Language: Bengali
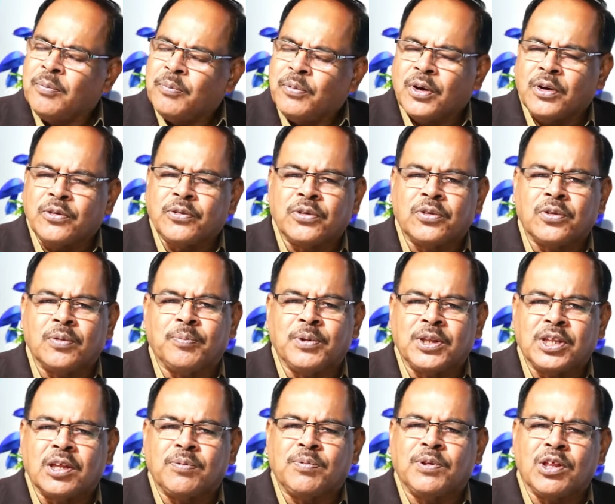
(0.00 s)
প্রকাশিত
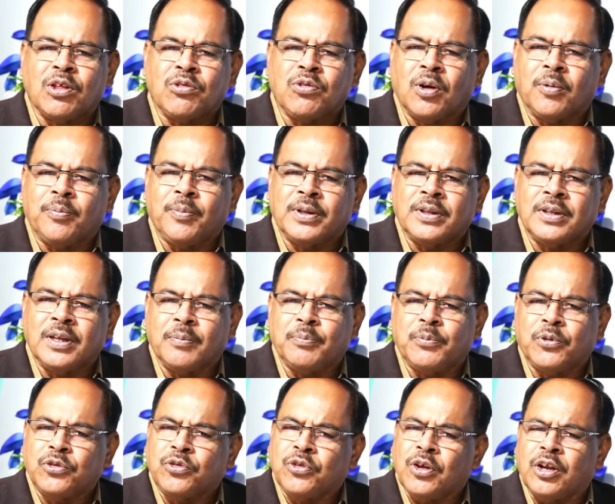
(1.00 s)
বিশেষ বিশেষ সংবাদ নিয়ে
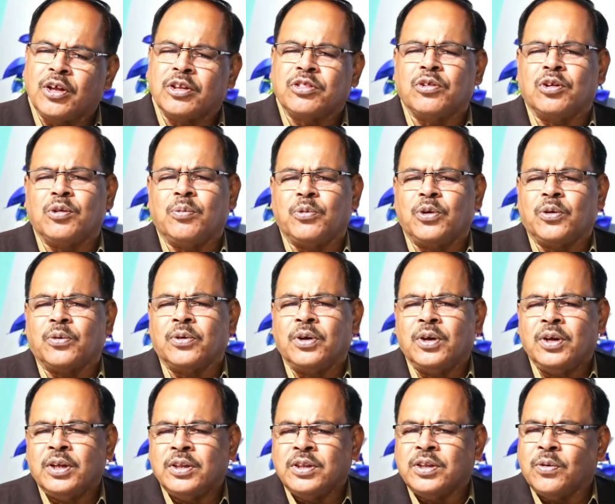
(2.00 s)
পর্যালোচনামূলক
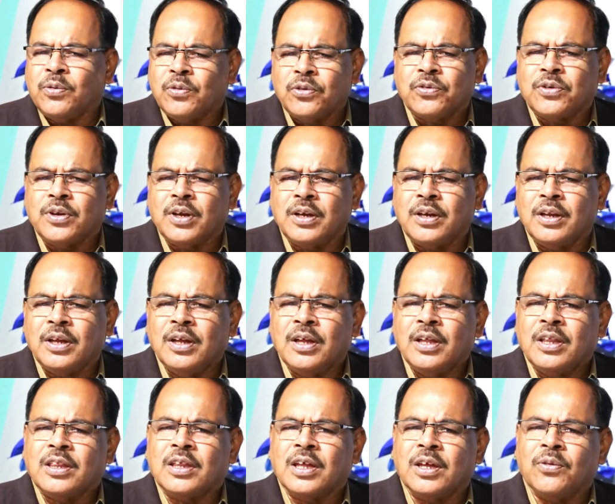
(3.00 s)
যে অনুষ্ঠান
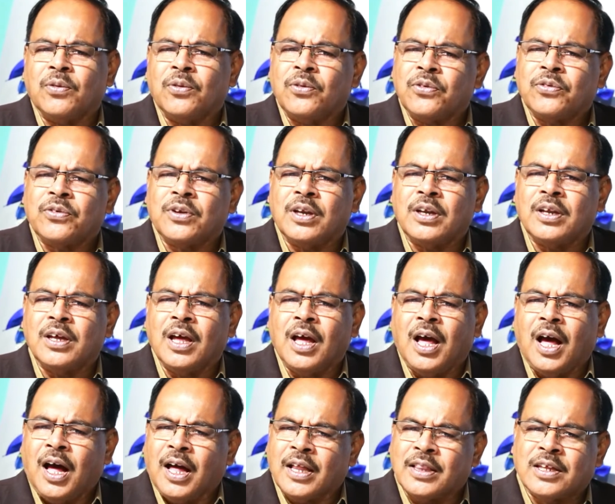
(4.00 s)
সেই অনুষ্ঠানে
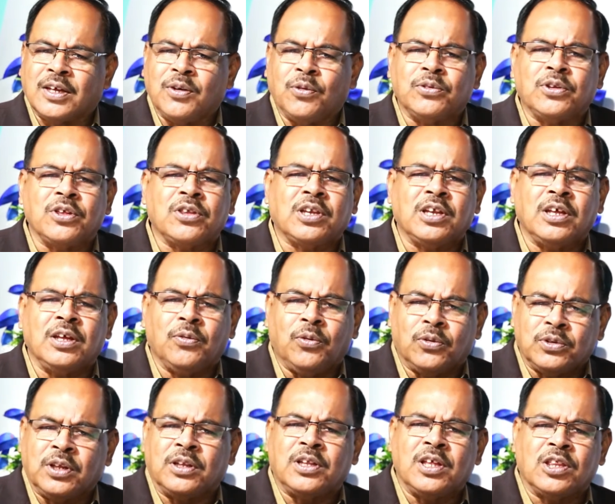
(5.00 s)
আজকে
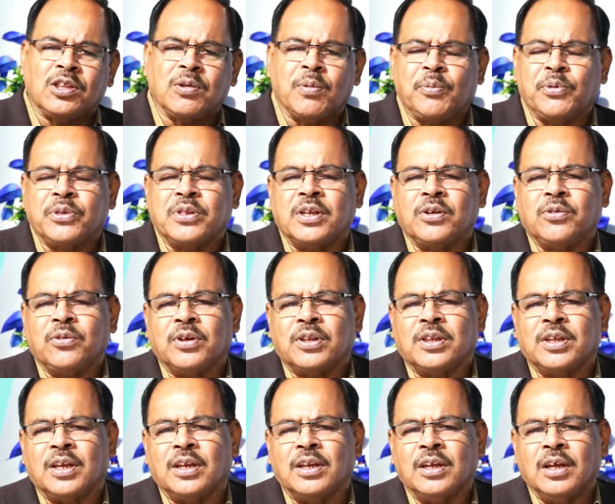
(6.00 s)
অতিথি হিসেবে উপস্থিত
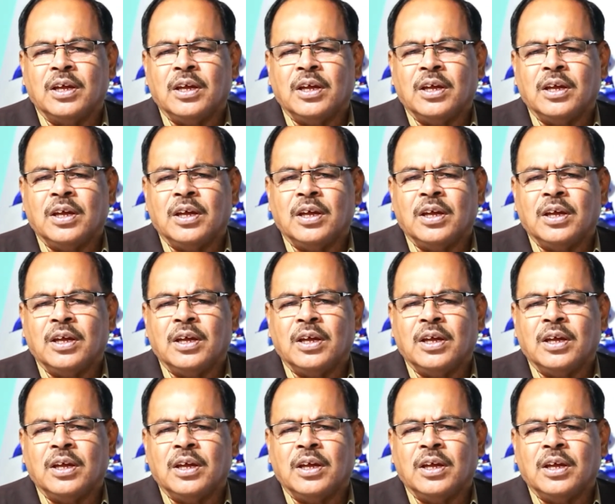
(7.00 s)
রয়েছেন